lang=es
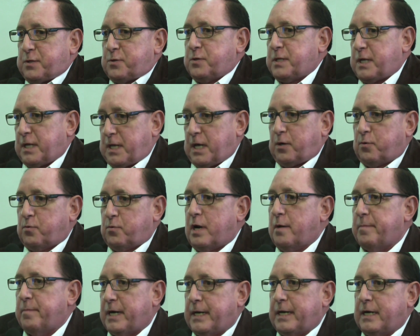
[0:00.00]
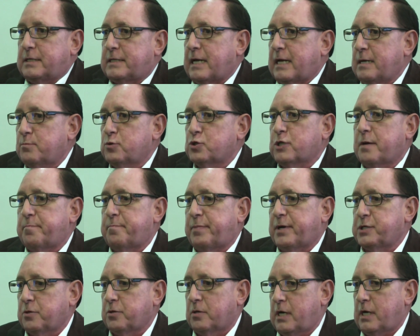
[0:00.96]
es donde de alguna manera tenemos que
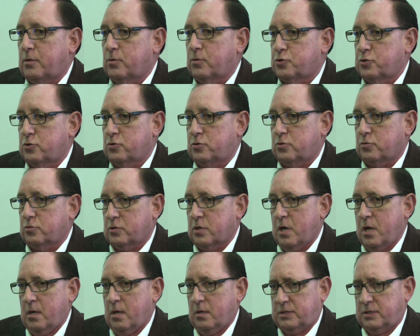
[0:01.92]
presionar nosotros.